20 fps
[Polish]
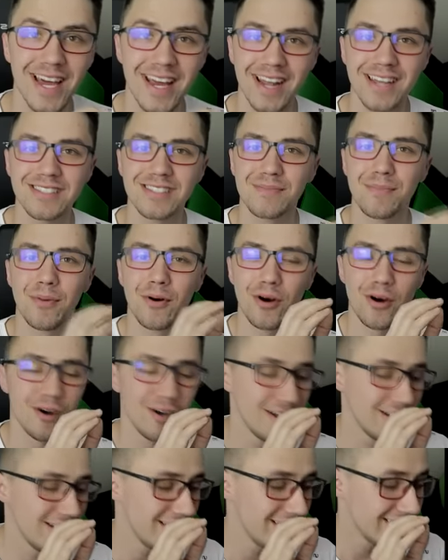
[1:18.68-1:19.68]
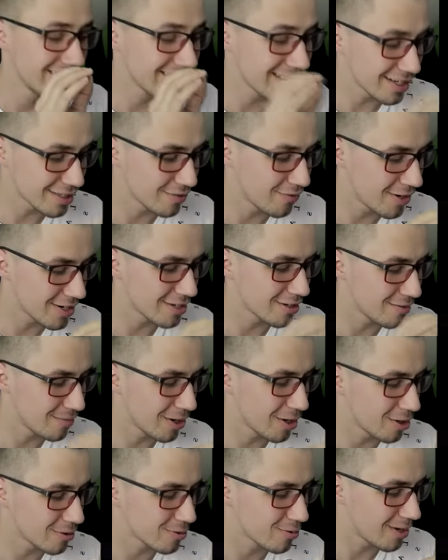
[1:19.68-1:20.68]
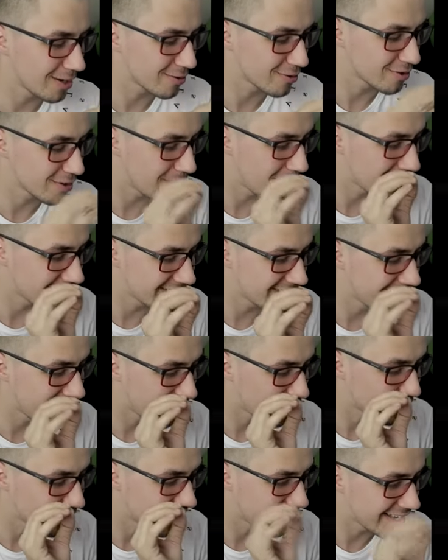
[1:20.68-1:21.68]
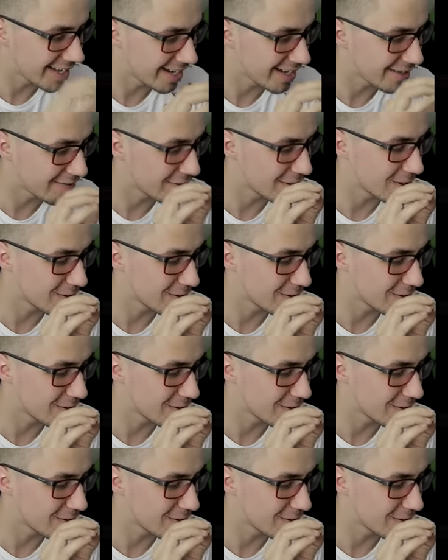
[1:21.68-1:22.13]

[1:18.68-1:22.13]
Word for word: zaraz po transferze do mojego składu, zobaczcie jak on genialnie